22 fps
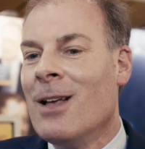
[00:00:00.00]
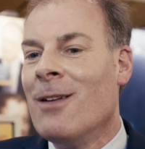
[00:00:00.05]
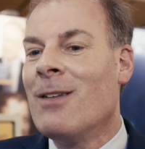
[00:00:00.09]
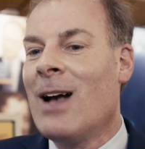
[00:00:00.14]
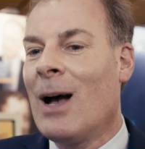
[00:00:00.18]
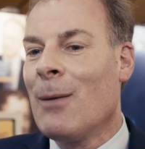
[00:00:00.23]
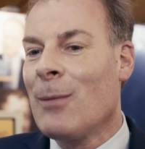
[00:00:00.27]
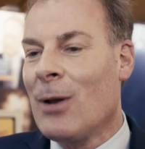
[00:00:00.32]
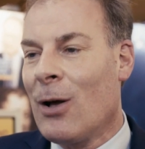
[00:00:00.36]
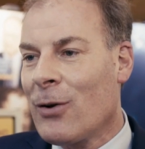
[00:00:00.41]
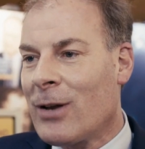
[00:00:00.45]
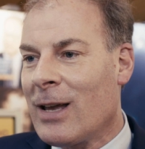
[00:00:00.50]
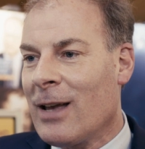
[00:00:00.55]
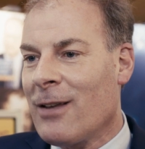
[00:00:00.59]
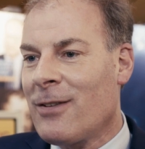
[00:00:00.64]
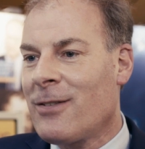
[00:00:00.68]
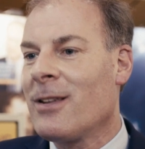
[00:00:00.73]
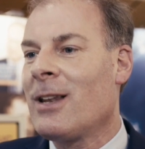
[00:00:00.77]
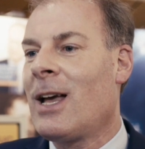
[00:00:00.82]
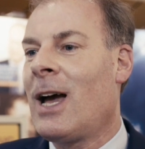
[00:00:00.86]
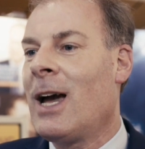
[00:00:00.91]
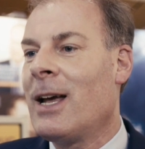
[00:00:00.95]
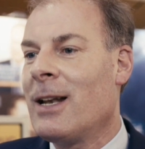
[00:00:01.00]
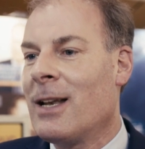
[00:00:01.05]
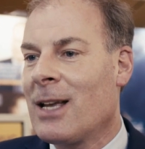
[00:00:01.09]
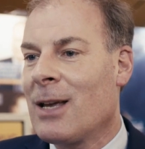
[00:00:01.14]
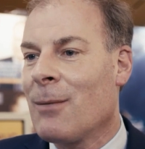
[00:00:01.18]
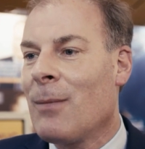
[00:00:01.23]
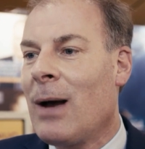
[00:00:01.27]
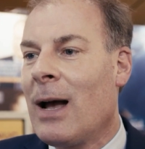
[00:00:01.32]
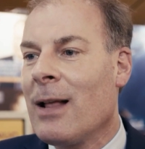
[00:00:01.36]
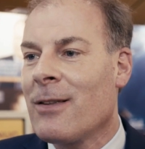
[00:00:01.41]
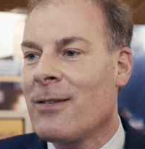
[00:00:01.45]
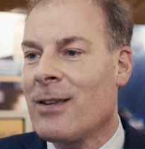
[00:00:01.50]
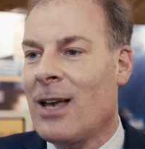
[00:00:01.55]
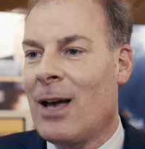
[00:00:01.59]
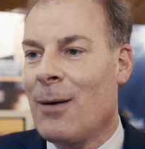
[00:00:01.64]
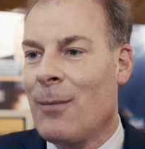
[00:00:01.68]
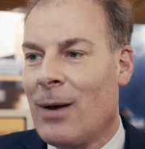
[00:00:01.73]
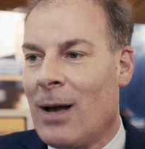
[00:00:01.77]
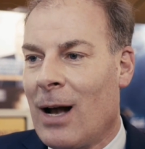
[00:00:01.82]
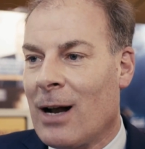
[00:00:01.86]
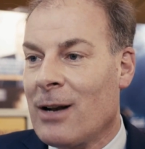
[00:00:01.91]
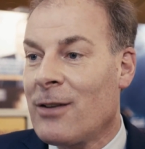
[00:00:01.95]
Wir haben auch gestern eine
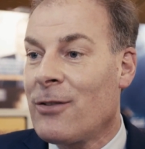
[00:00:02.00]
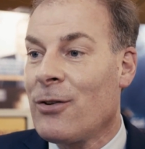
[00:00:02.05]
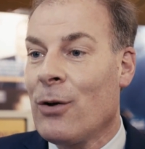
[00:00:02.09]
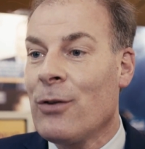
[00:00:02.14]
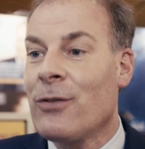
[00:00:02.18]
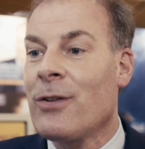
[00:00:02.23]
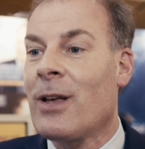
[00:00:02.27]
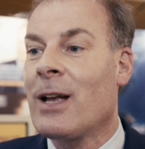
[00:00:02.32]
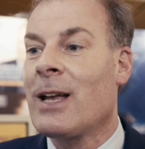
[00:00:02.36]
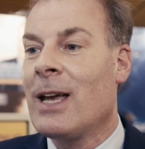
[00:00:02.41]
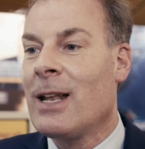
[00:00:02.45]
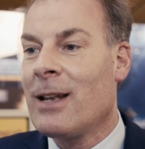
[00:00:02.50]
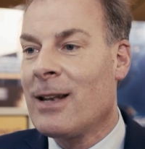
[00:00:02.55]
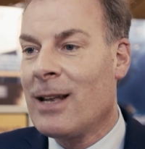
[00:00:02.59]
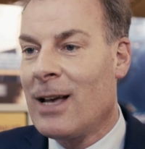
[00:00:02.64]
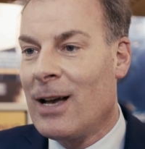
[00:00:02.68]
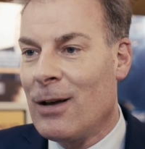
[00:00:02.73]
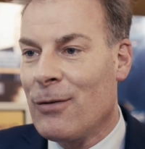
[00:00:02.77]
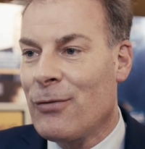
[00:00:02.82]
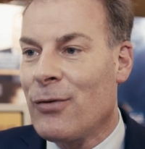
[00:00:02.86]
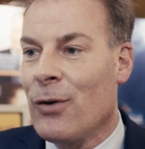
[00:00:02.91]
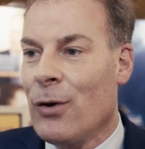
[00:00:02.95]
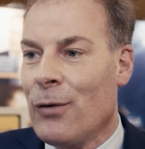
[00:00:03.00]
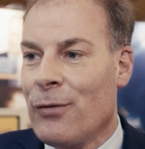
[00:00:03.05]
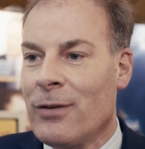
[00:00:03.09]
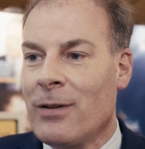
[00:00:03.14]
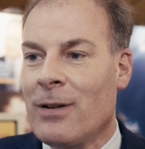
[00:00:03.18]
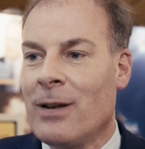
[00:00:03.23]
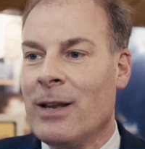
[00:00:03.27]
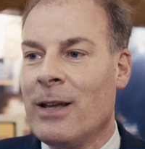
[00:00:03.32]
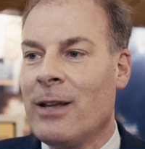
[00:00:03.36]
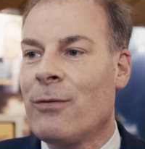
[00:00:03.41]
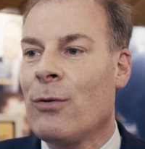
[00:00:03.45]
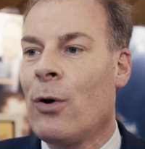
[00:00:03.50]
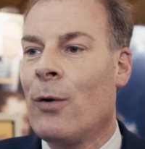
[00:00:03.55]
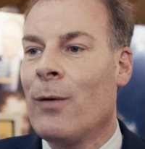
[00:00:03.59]
gemeinsame Aktionsagenda veröffentlicht,